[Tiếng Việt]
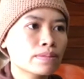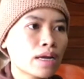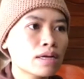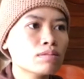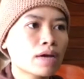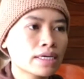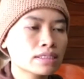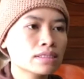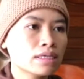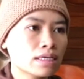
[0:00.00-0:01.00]
đã đồng hành
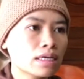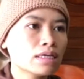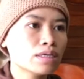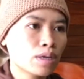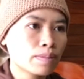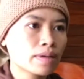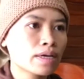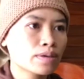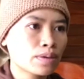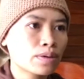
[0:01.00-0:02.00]
từ thiện rất là nhiều năm
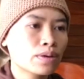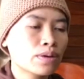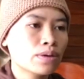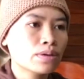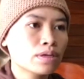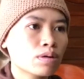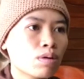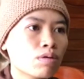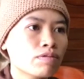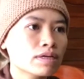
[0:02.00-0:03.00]
nay rồi. Thì
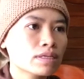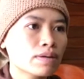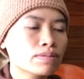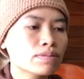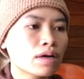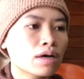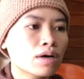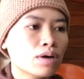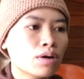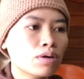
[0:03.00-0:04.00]
cô cũng phát tâm
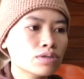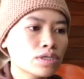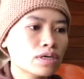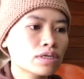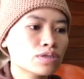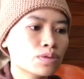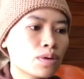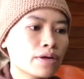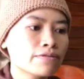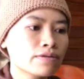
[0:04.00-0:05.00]
hỗ trợ nhà
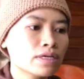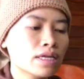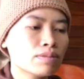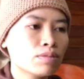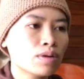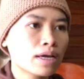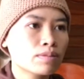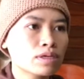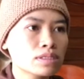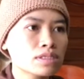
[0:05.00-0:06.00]
chùa kinh phí để mua lại
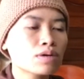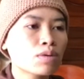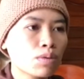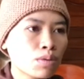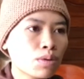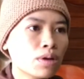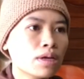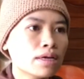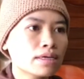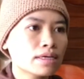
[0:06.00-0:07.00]
một cái chiếc xe cũ
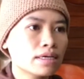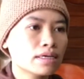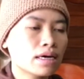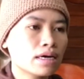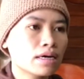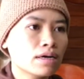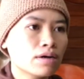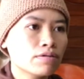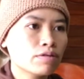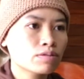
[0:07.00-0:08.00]
để
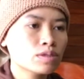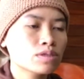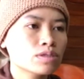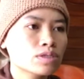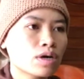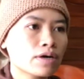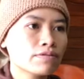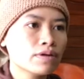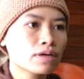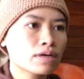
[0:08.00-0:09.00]
phục sự cho cái
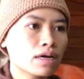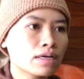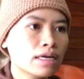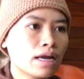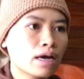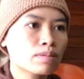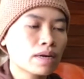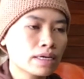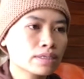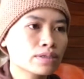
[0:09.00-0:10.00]
việc đi lại học
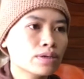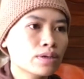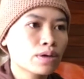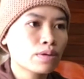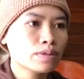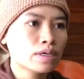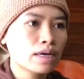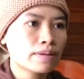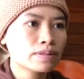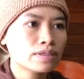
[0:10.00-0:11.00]
hành cũng như
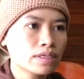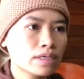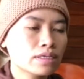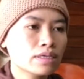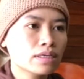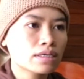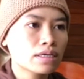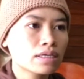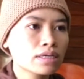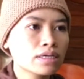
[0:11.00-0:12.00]
làm từ thiện,
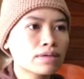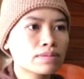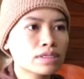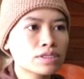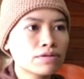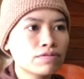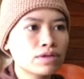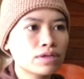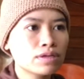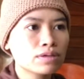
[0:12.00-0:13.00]
để tiết kiệm cái chi phí
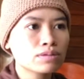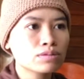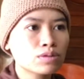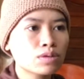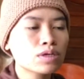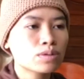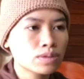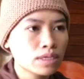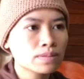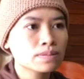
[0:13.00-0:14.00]
được tối thiểu nhất.